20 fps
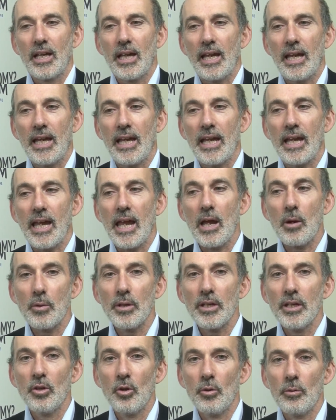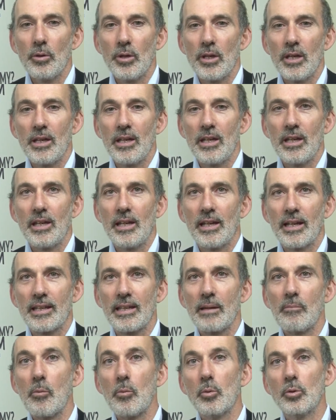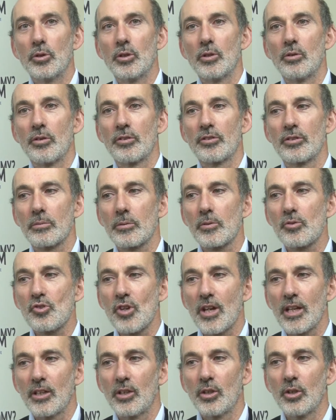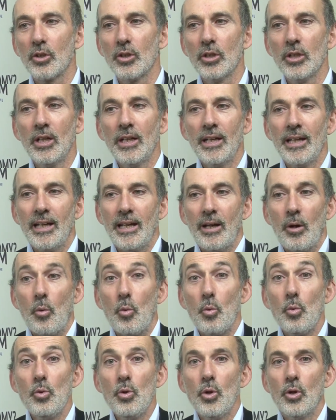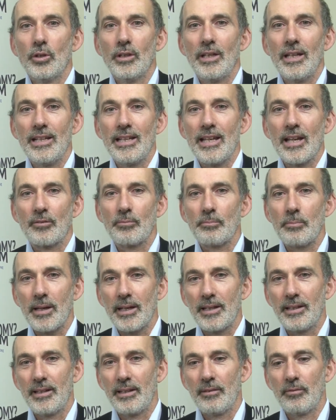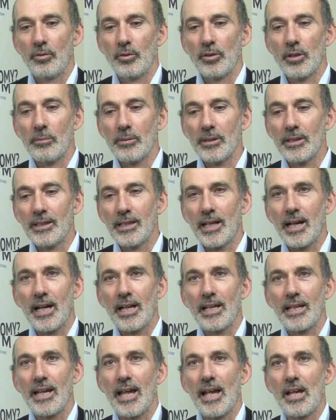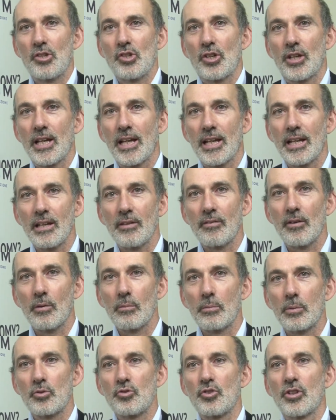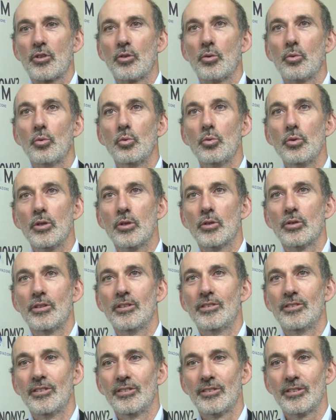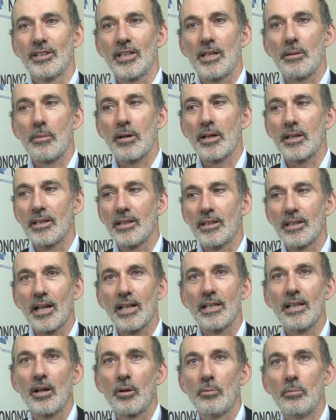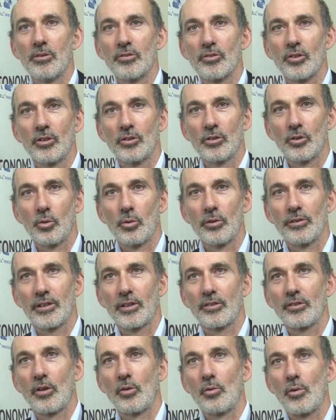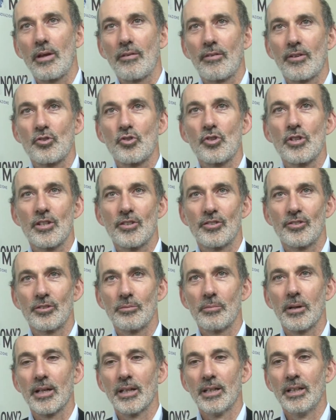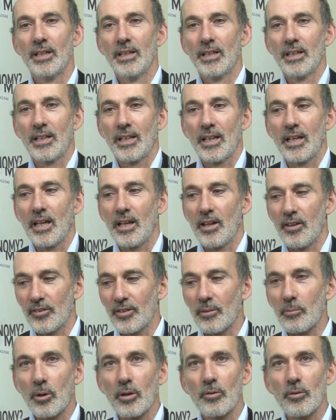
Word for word: E, e, quindi noi crediamo molto in questo progetto, uno degli aspetti fondamentali è cercare di fare un progetto unico di sistema, in Italia come al solito questa cosa non è facilissima e stiamo